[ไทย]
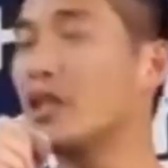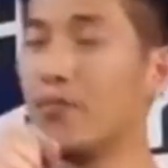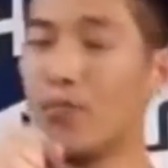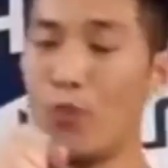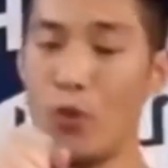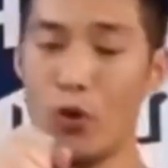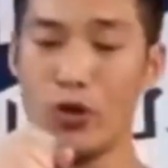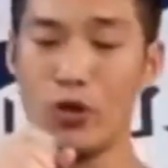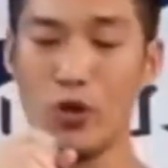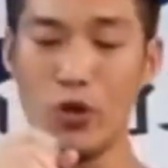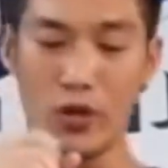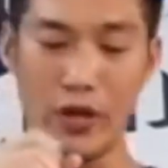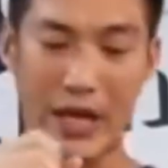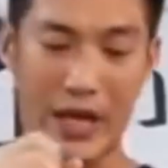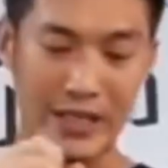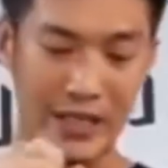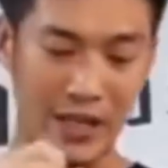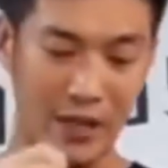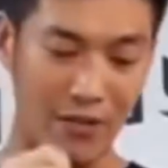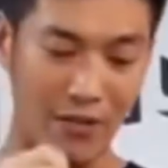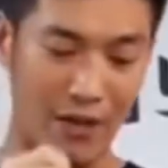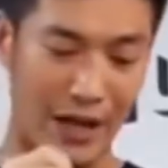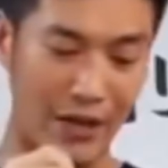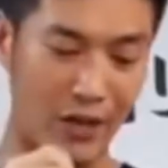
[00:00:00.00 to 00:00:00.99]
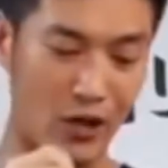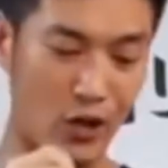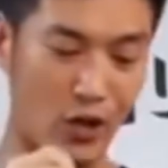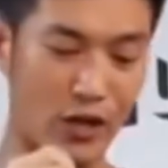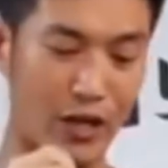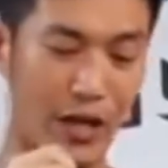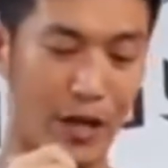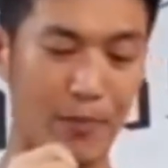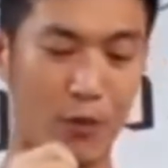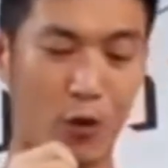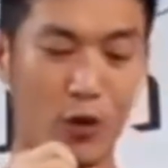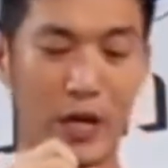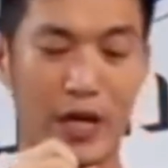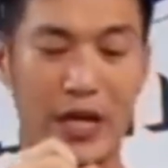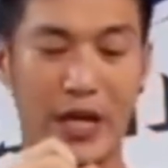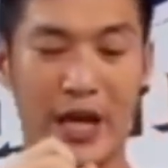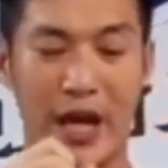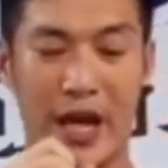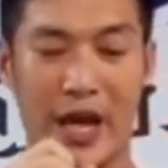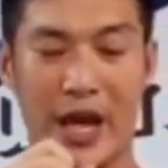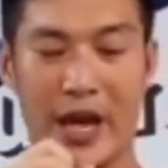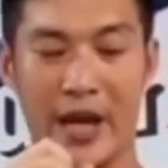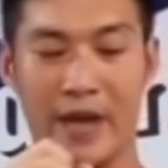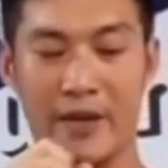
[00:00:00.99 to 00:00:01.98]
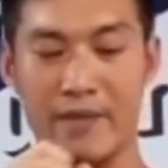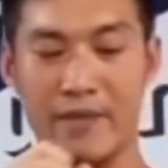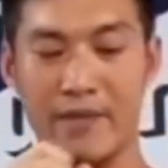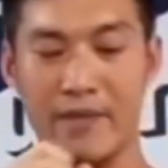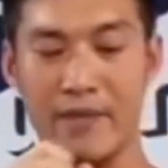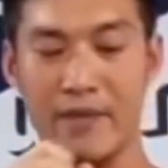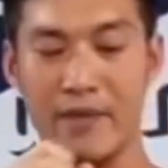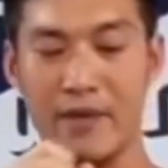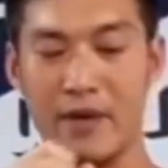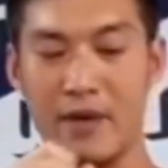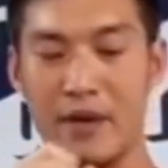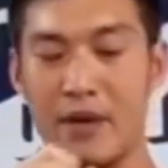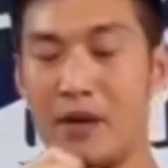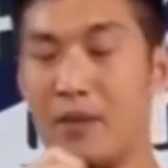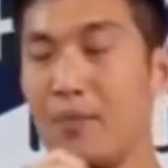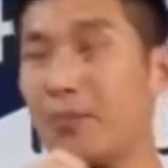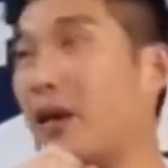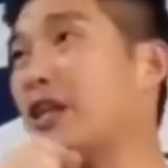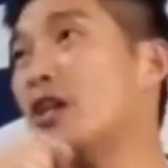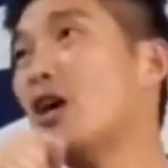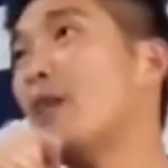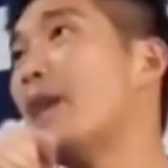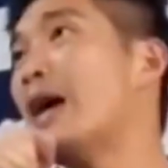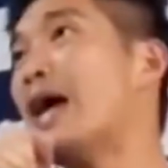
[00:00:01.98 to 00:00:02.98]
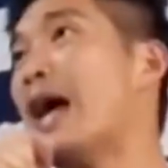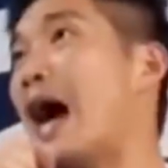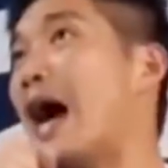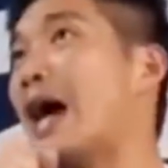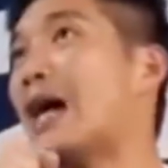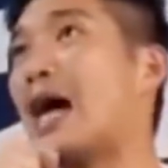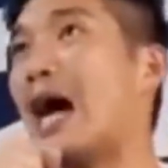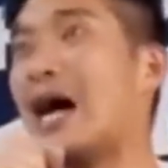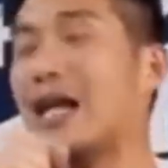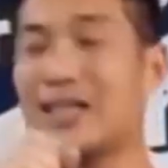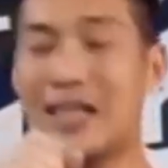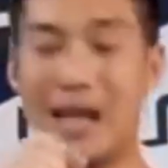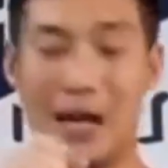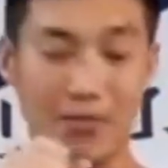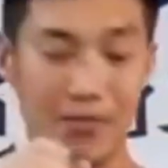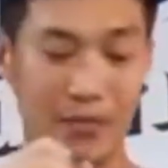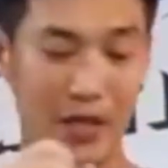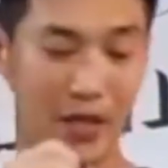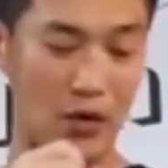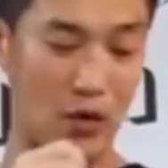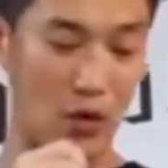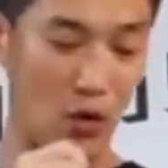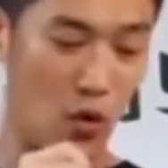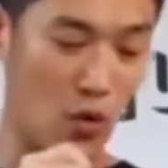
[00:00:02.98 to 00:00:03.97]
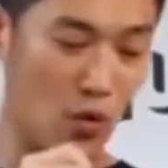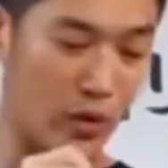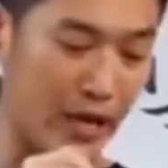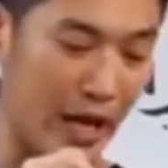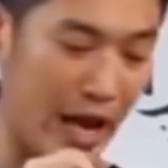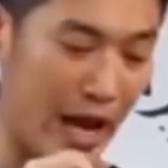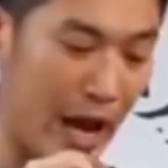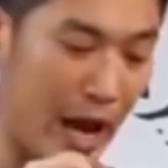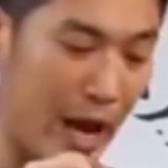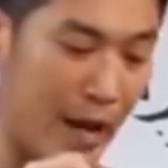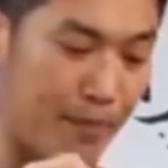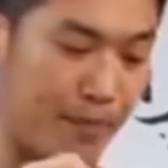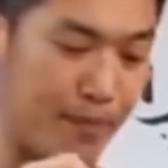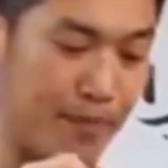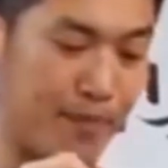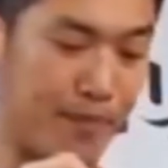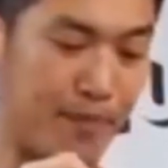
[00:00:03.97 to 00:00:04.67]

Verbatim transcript: จะหมุนอยู่ในจังหวัดนนทบุรีเองไม่ต้องไปหางานทำที่กรุงเทพ